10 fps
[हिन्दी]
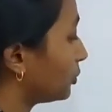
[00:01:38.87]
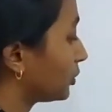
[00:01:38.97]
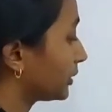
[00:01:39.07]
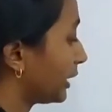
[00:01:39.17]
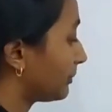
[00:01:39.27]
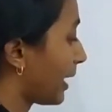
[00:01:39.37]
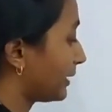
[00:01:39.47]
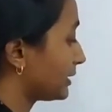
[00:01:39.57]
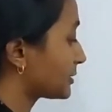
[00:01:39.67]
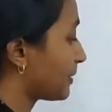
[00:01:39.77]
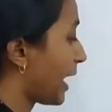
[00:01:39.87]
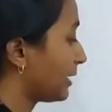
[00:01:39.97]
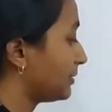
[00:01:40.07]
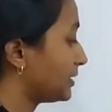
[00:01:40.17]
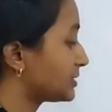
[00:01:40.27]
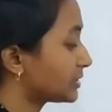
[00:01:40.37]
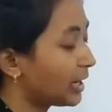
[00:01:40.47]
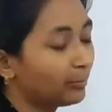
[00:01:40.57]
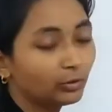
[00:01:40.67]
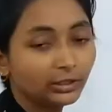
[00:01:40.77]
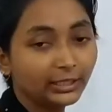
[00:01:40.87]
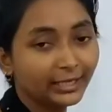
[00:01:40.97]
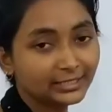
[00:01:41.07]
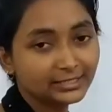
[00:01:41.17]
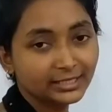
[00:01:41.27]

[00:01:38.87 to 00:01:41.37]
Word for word: मोर देन माइनस फाइव इज हम बोले लेस